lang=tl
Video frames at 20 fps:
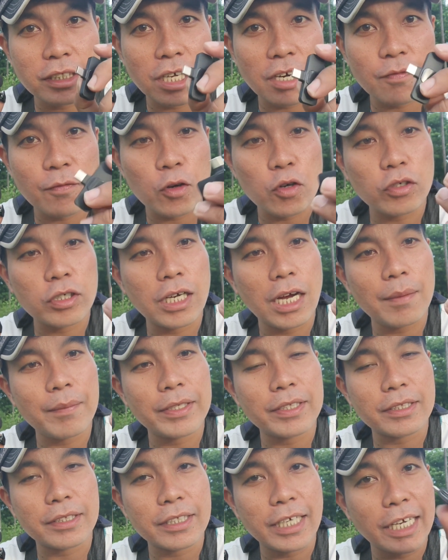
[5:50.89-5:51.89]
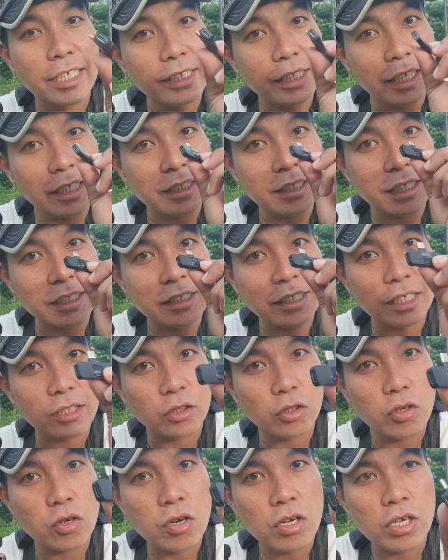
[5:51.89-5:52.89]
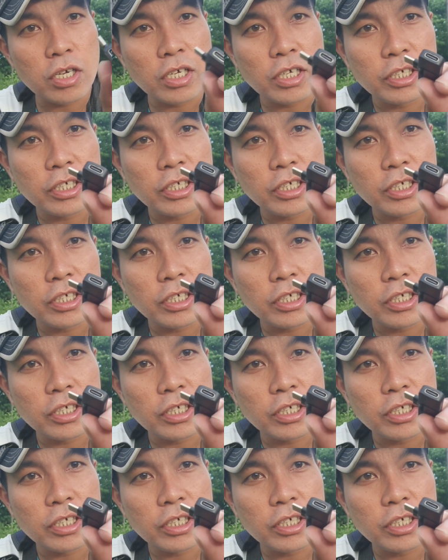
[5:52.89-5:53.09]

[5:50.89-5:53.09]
cellphone gamit kahit nakasaksak to